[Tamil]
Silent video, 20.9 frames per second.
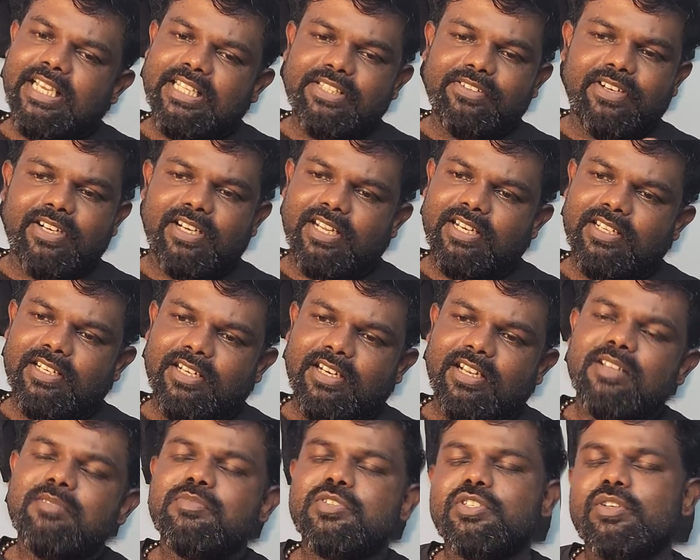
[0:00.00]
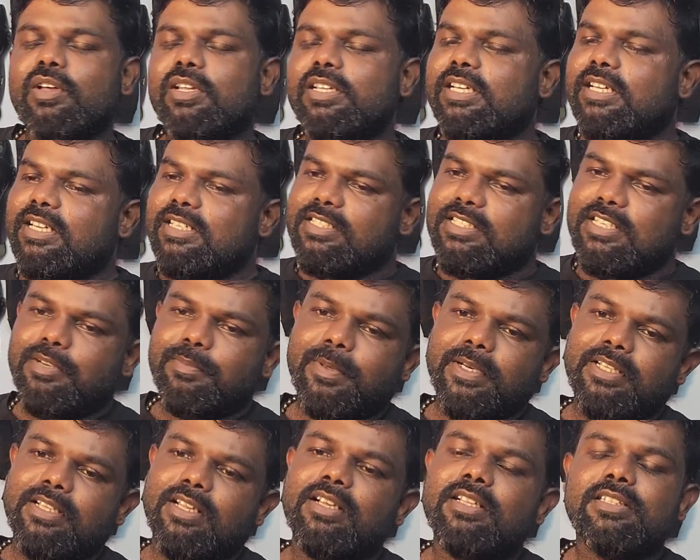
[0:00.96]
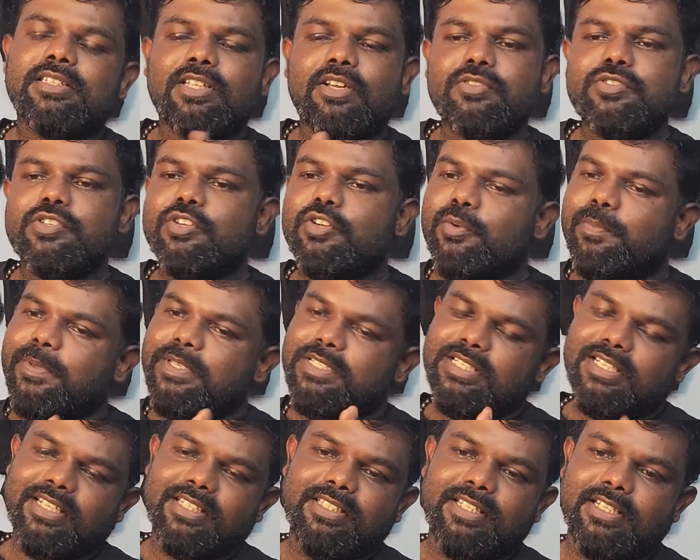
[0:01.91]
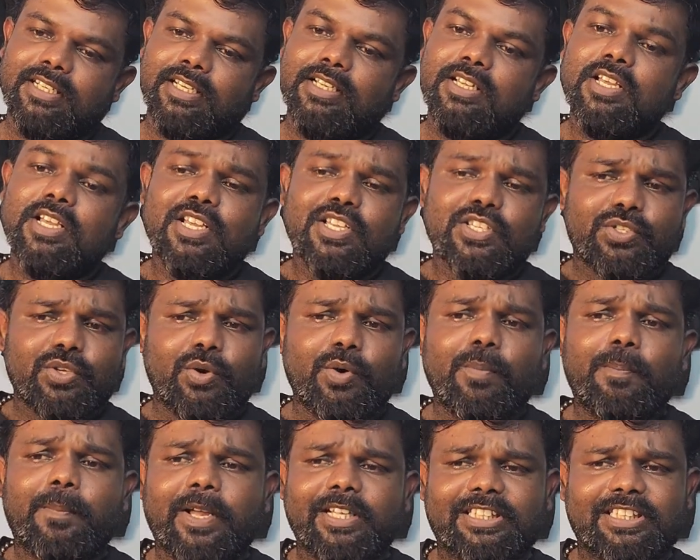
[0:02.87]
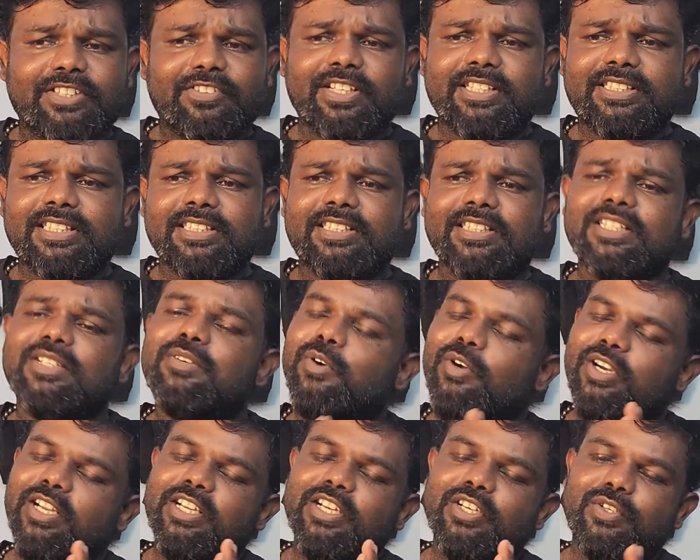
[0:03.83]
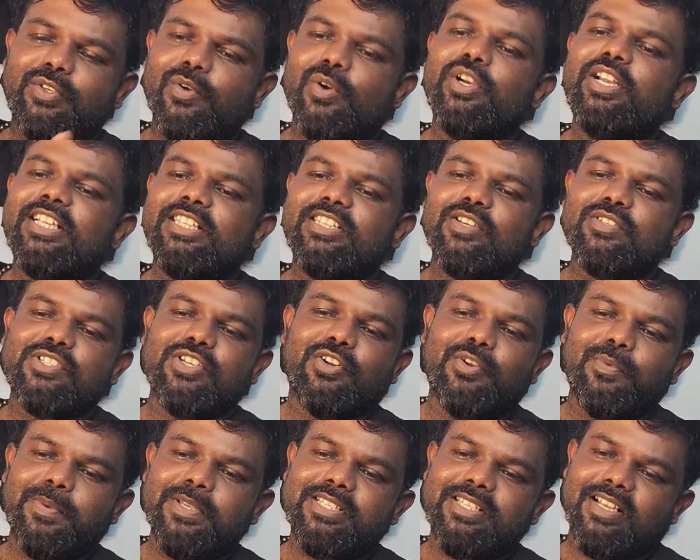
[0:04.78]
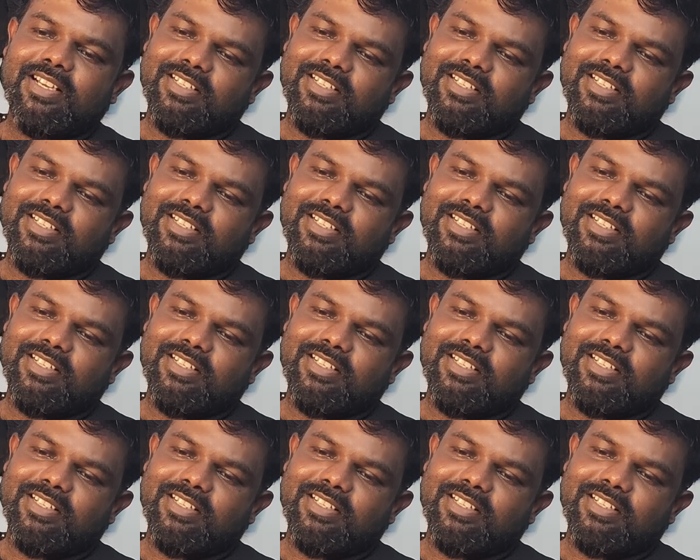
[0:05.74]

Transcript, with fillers: எது வேணாலும் இருக்கலாம் ஸோ அதை கன்சிடர் பண்ணி தான் தௌசண்ட் ருபீஸ்னு எடுத்திருக்கேன் ஸோ பத்து வருஷத்துக்கு உங்களுக்கு டுவெண்ட்டி தௌசண்ட் ருபீஸ்